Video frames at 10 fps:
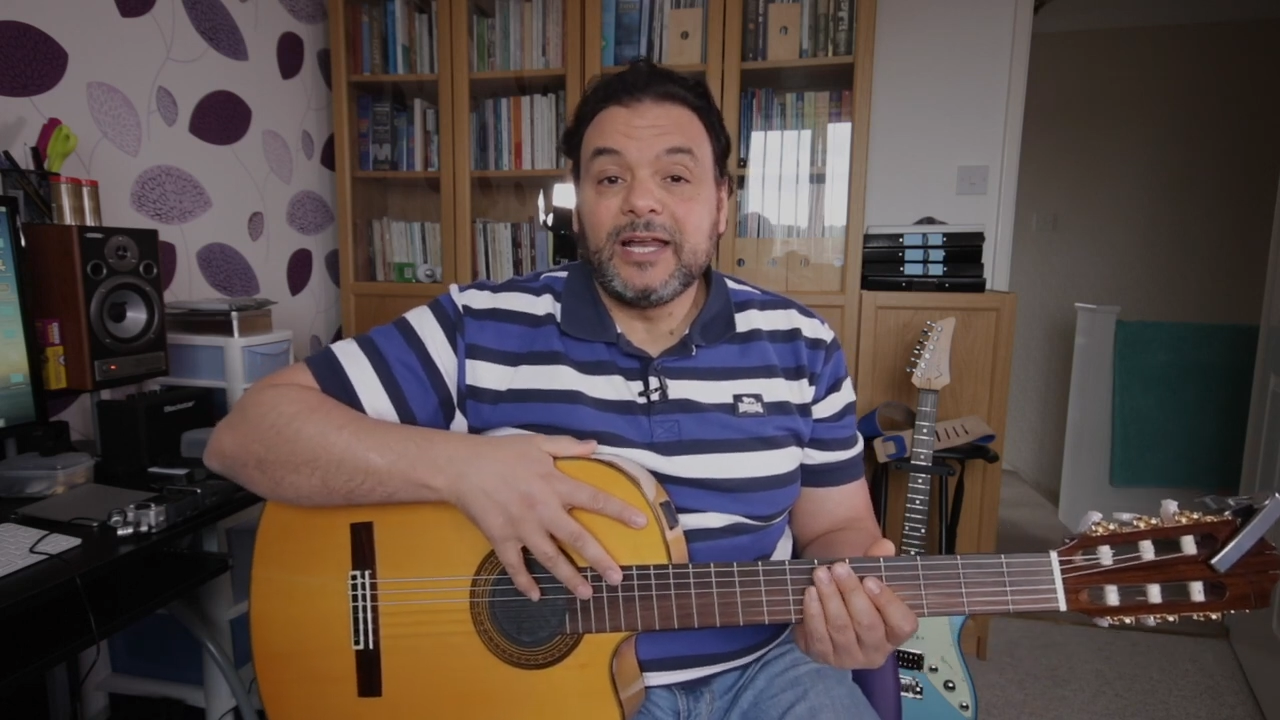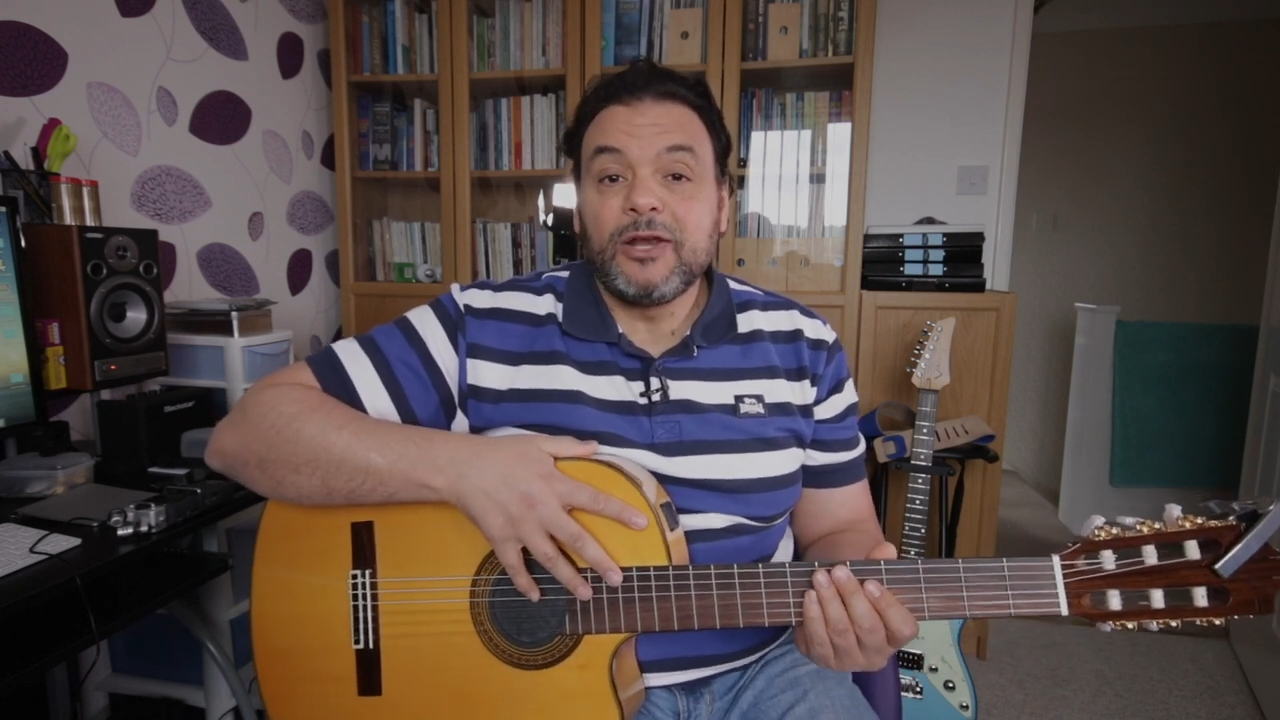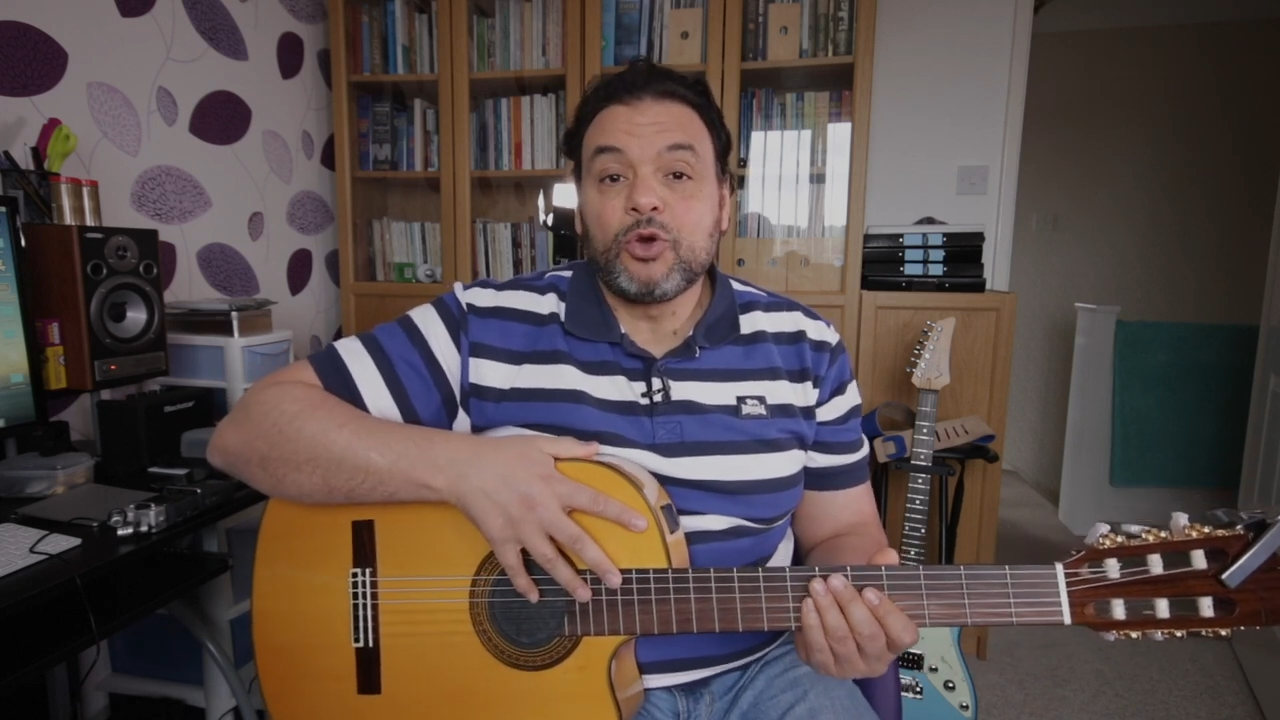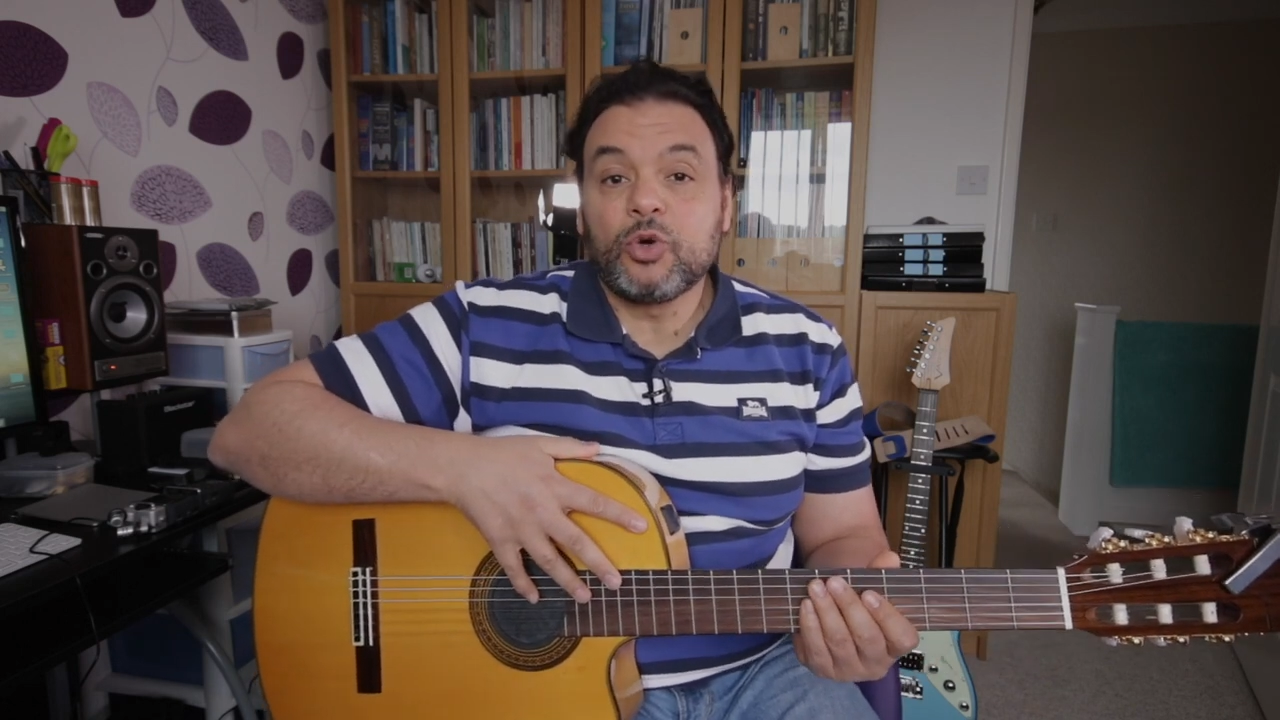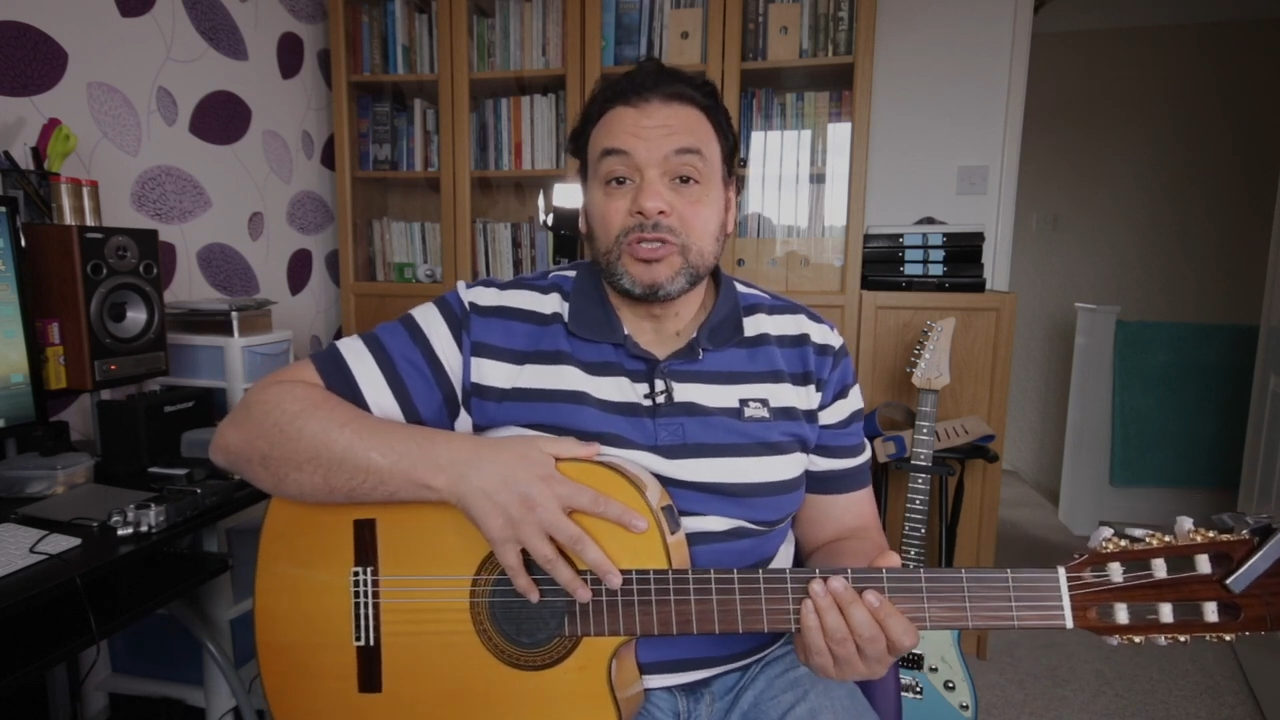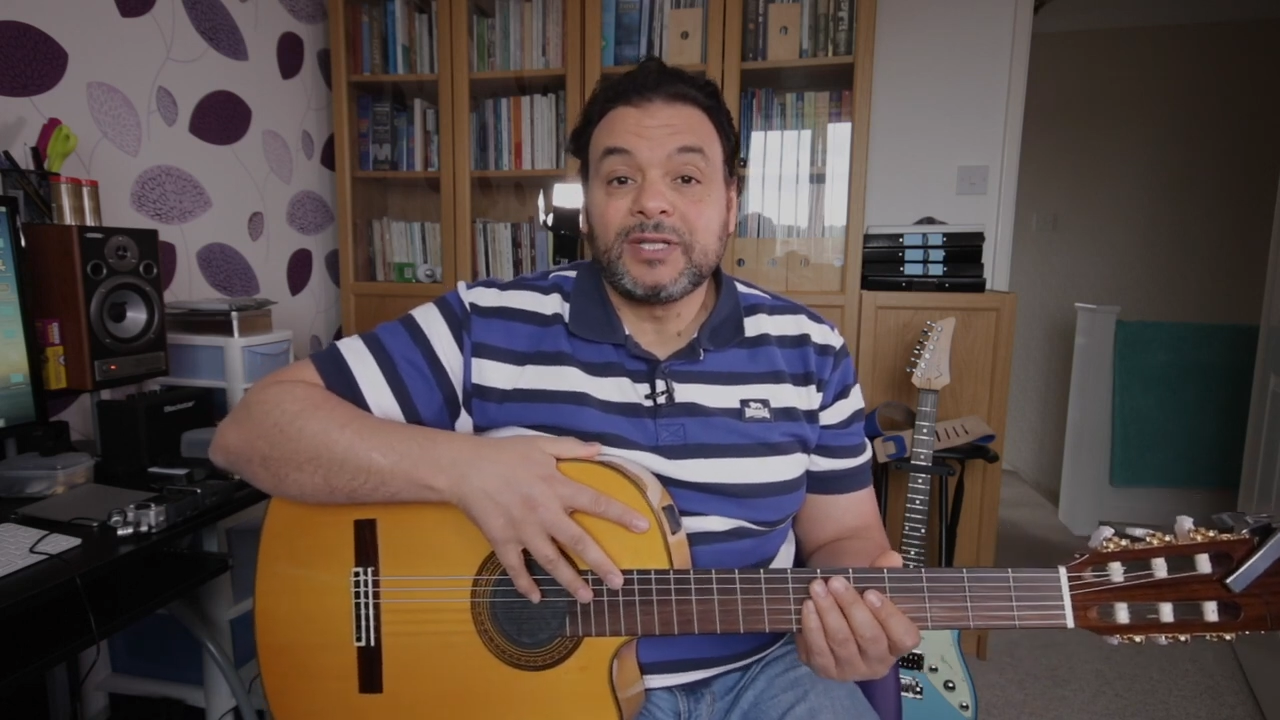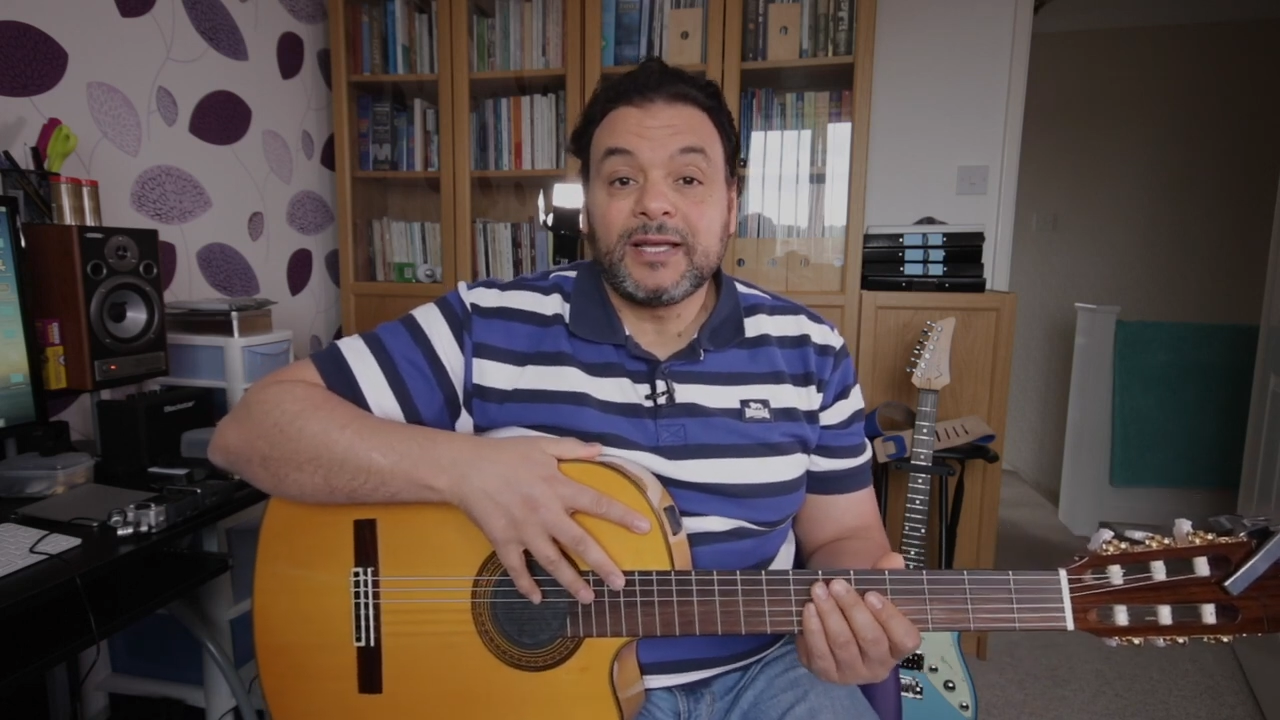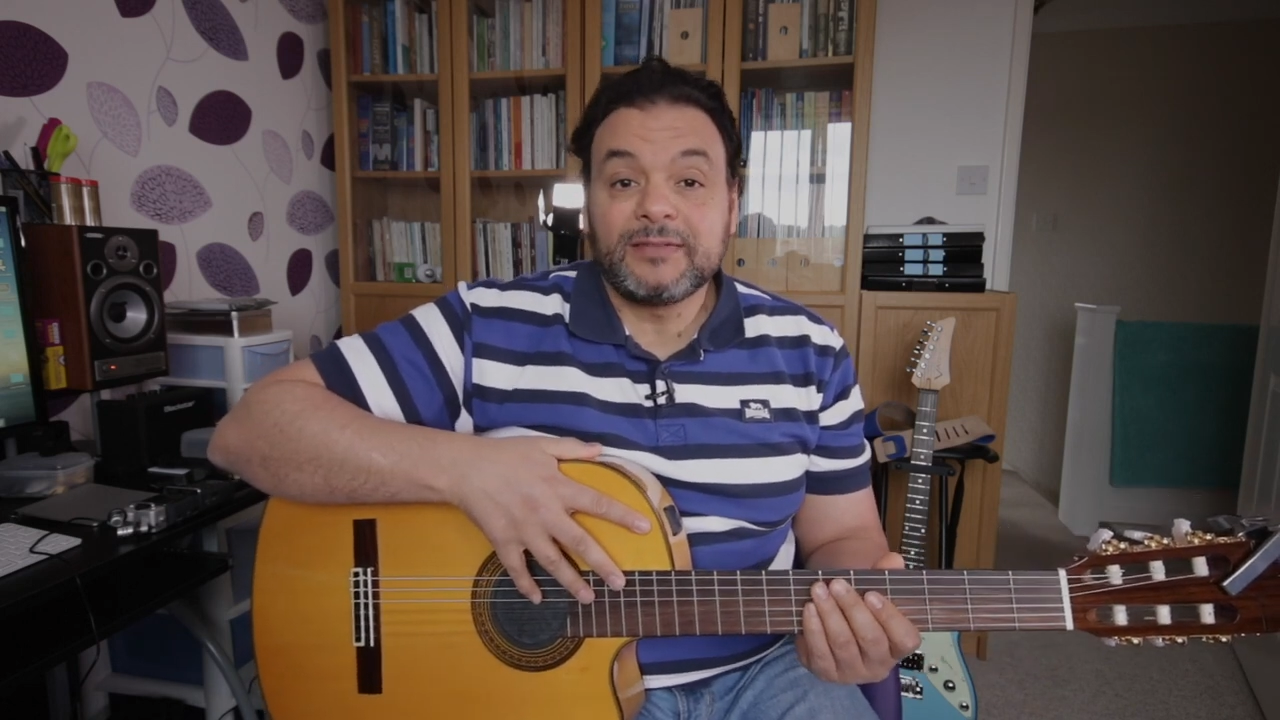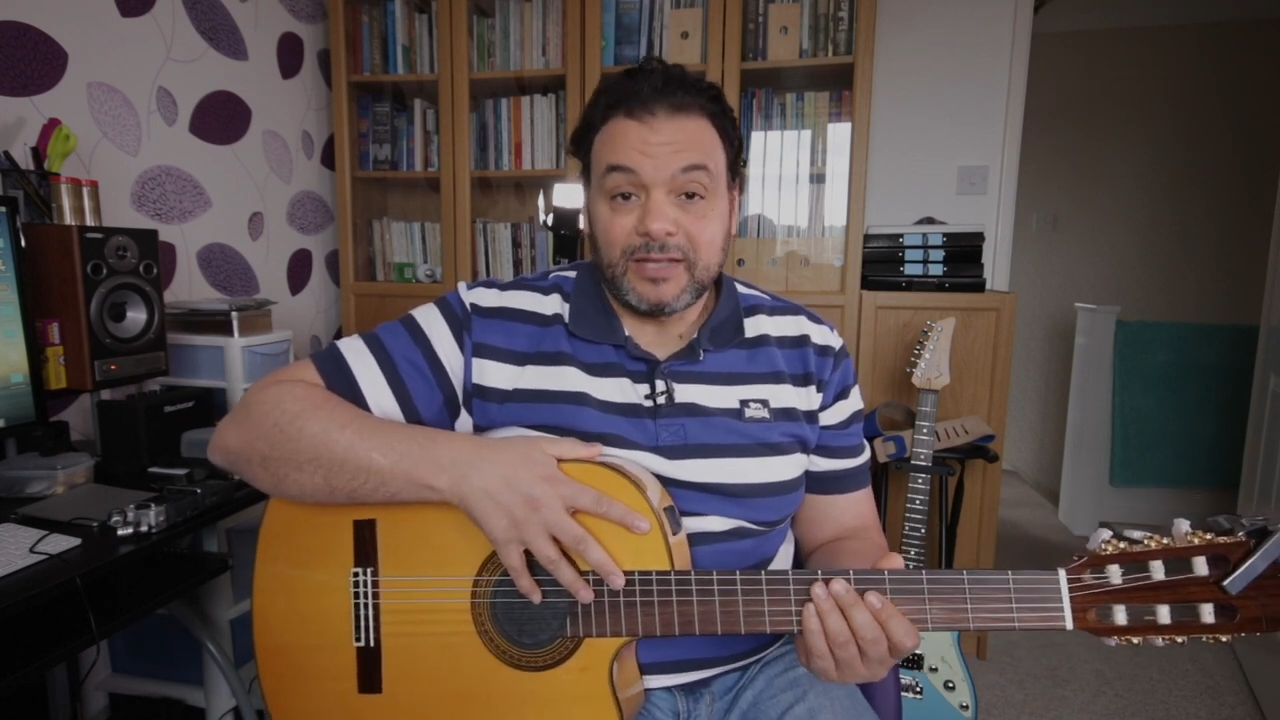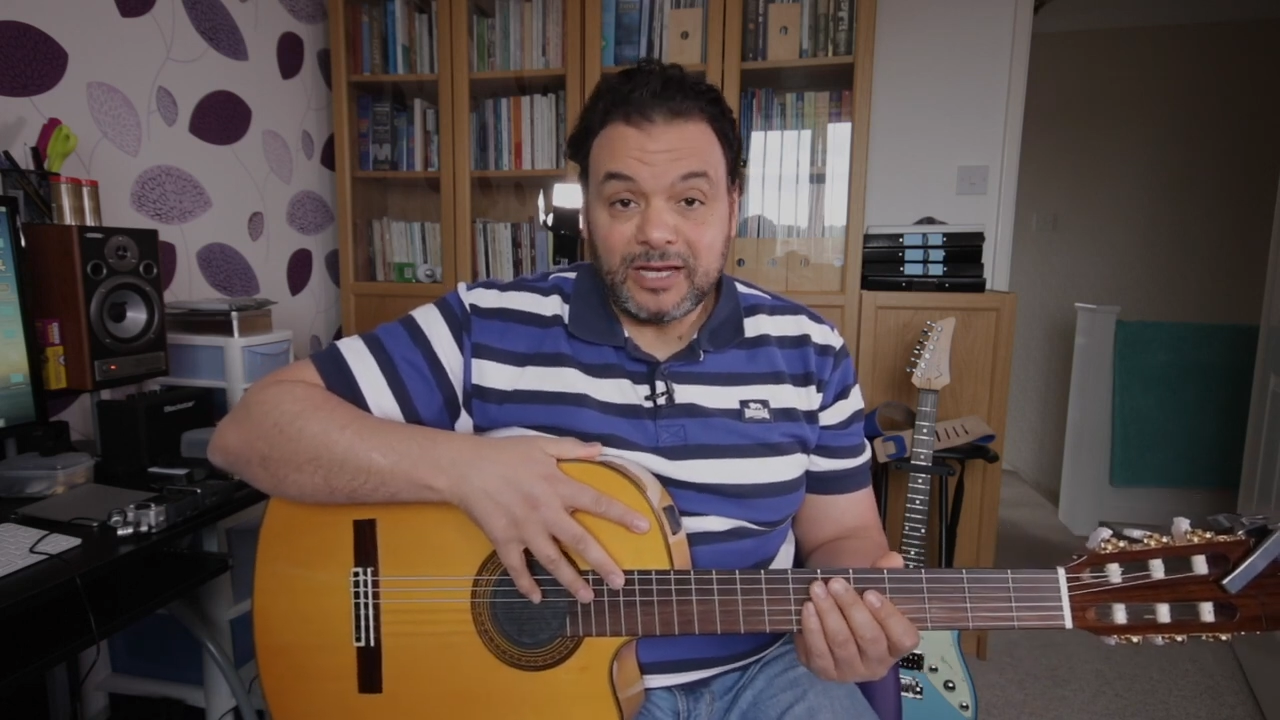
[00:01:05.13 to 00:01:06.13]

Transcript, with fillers: الكوردات